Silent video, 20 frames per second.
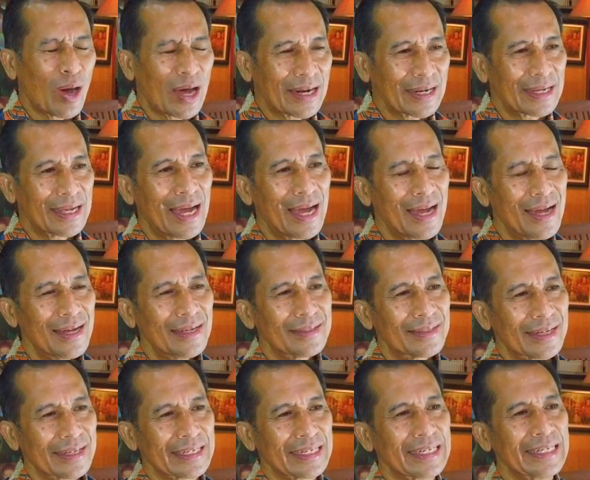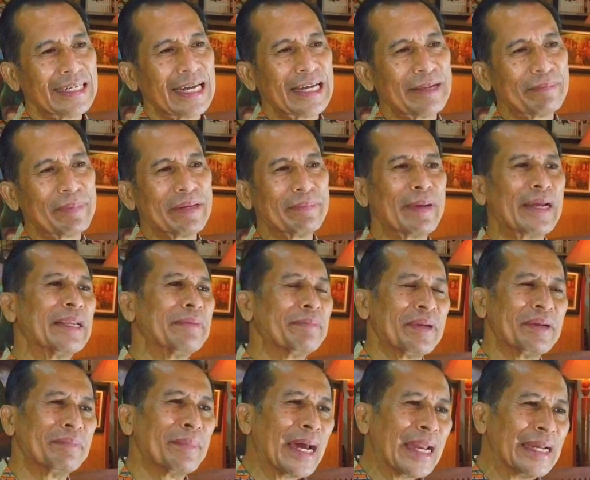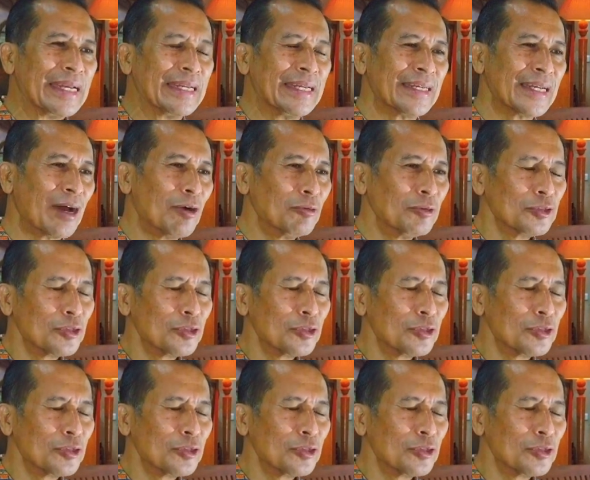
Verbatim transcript: keluarga terdiri dari pribadi-pribadi. Nah,